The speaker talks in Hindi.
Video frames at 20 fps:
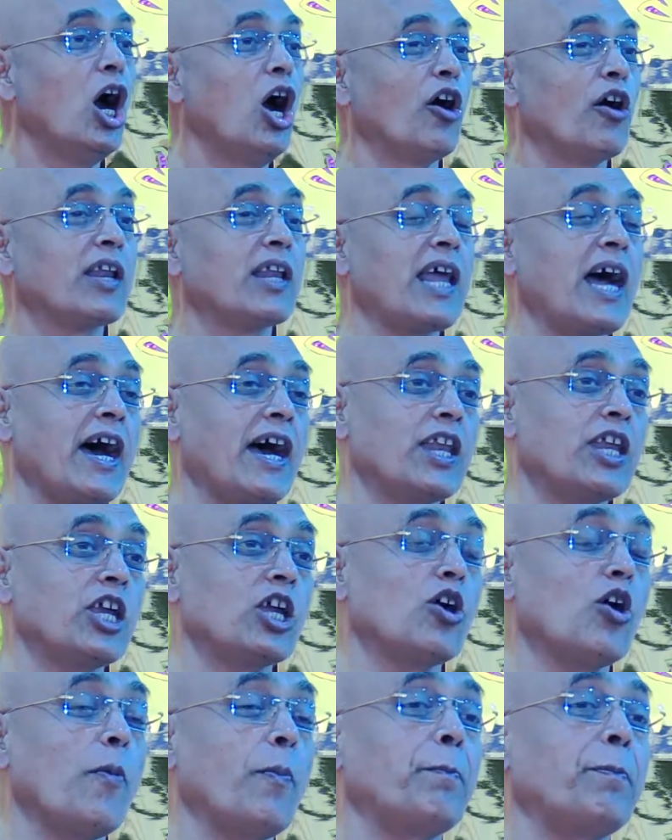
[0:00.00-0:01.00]
और नारी
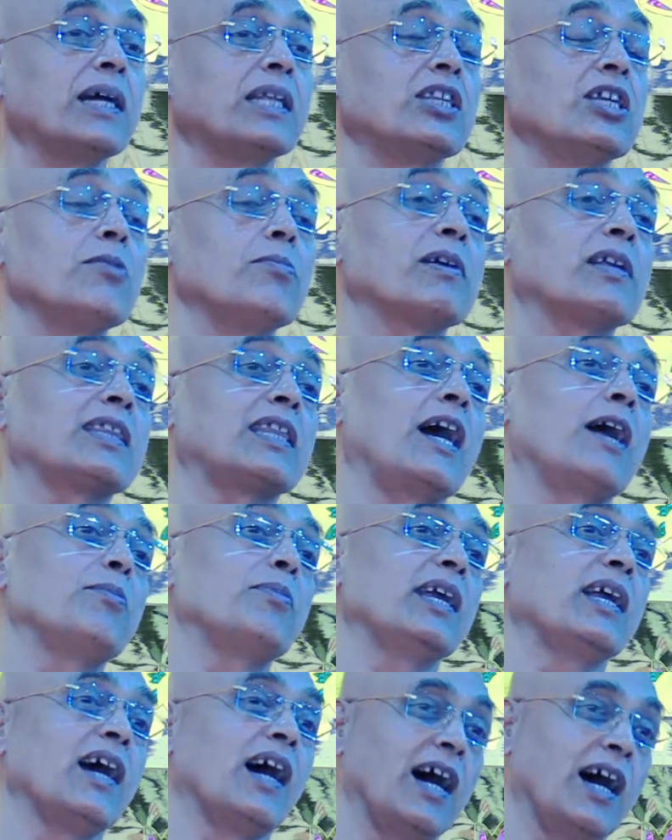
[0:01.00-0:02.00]
को पतिव्रता
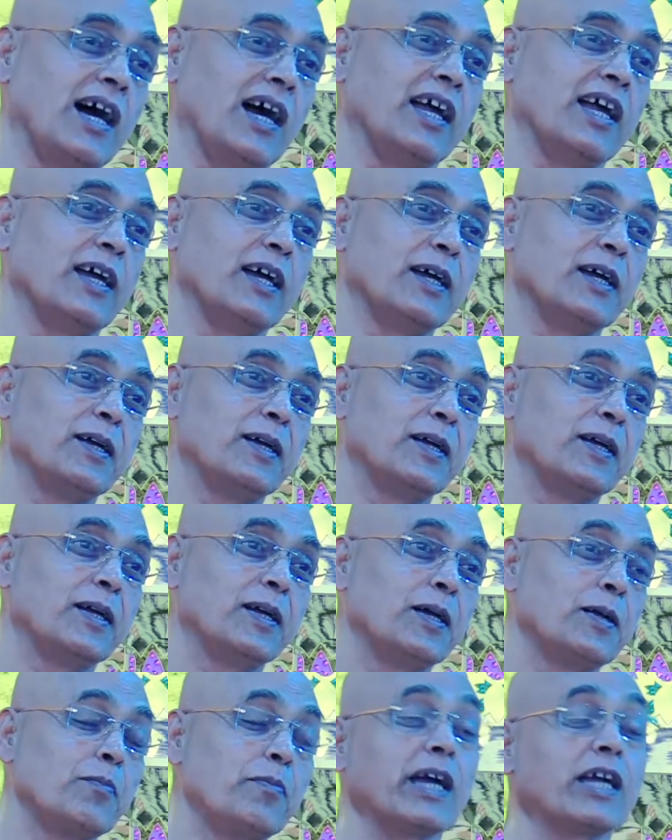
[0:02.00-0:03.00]
भी कहा है
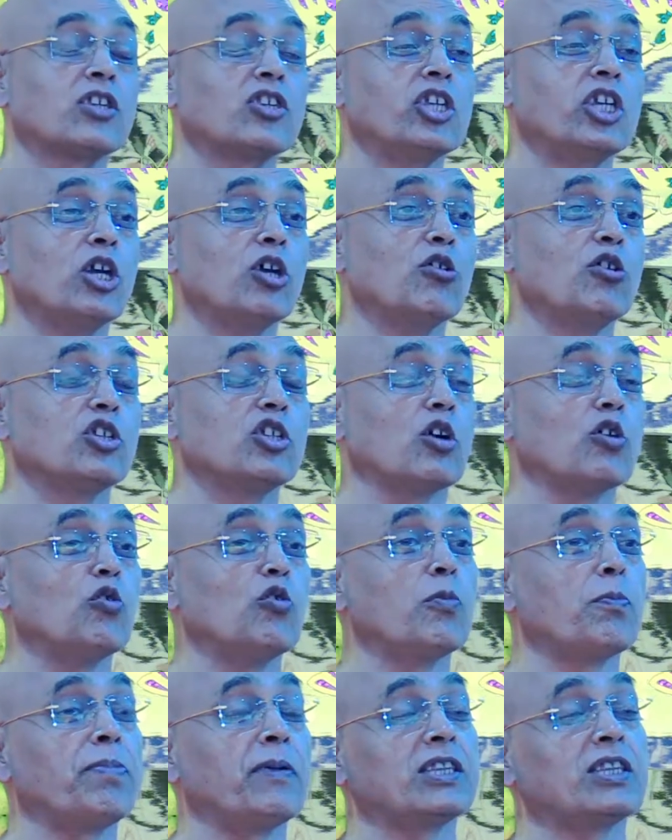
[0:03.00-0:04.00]
व्यक्ति को
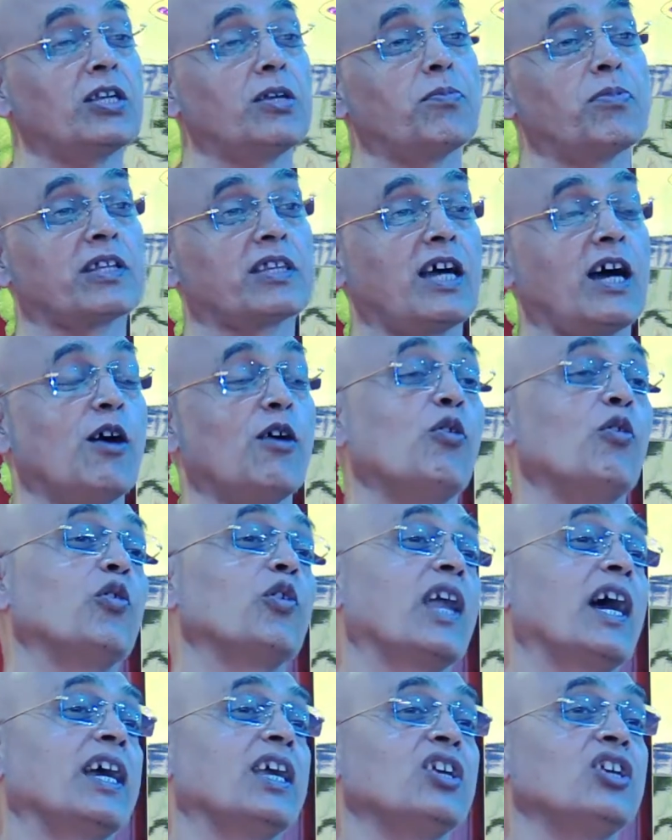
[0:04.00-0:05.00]
जरूर पतिव्रता
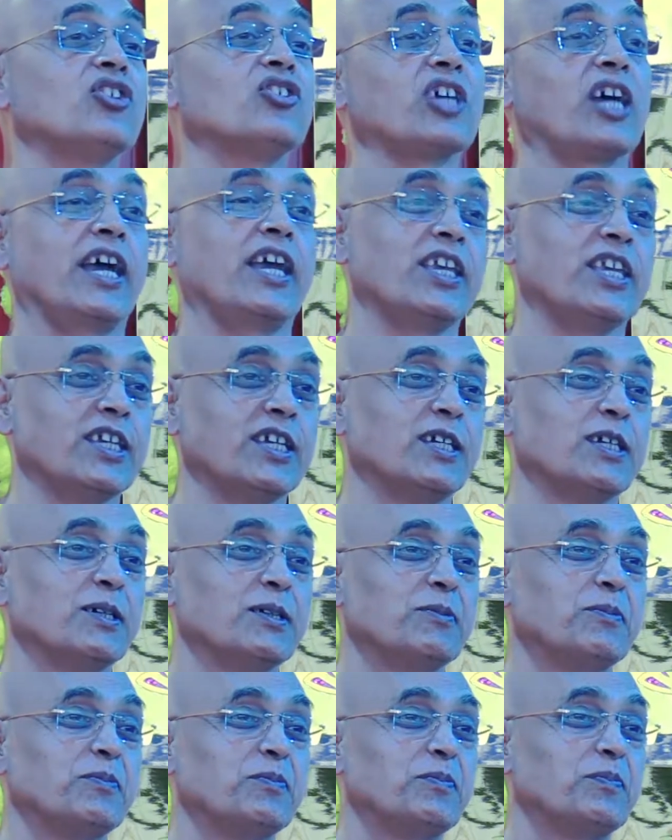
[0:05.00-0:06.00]
होना ही चाहिए
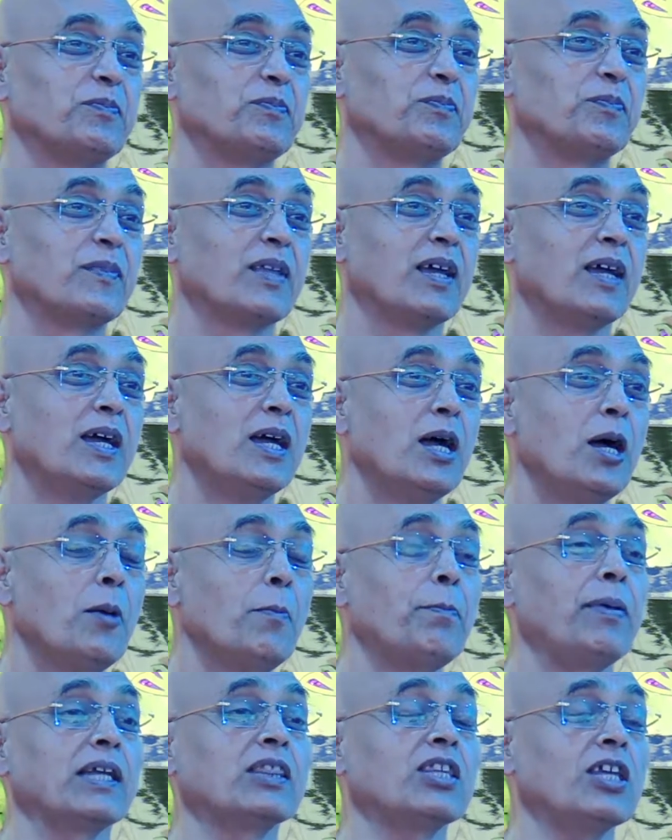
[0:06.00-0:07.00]

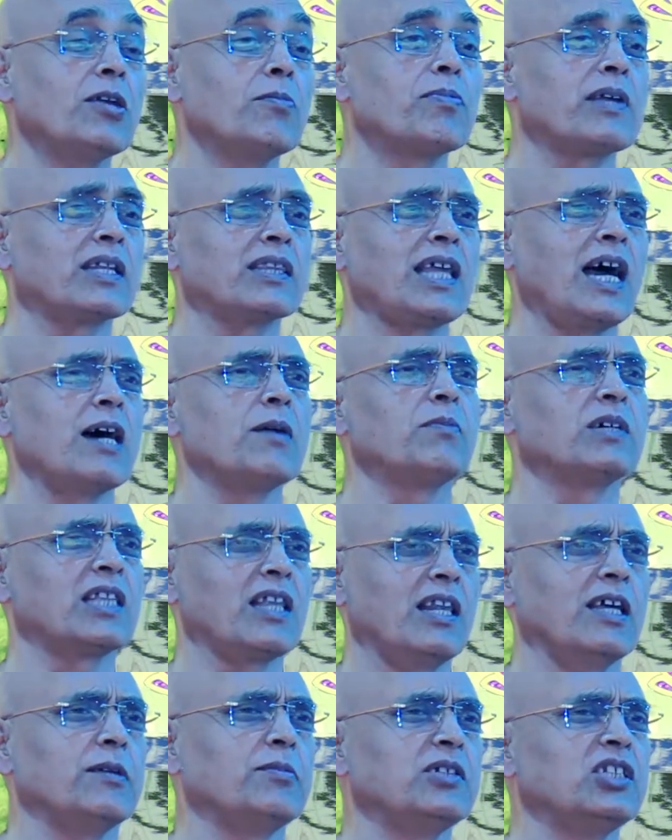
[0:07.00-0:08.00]
पतिव्रता
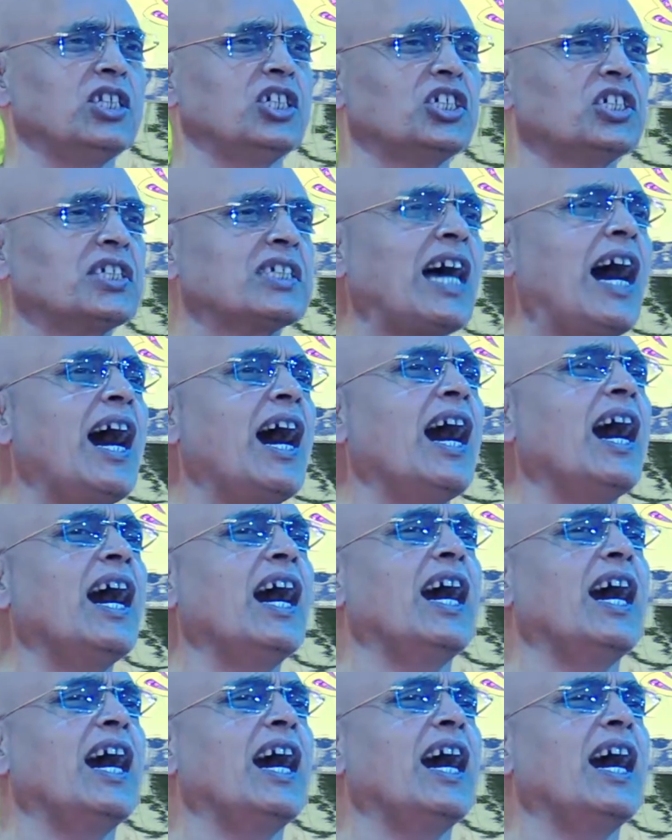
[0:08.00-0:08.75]
मतलब निष्ठा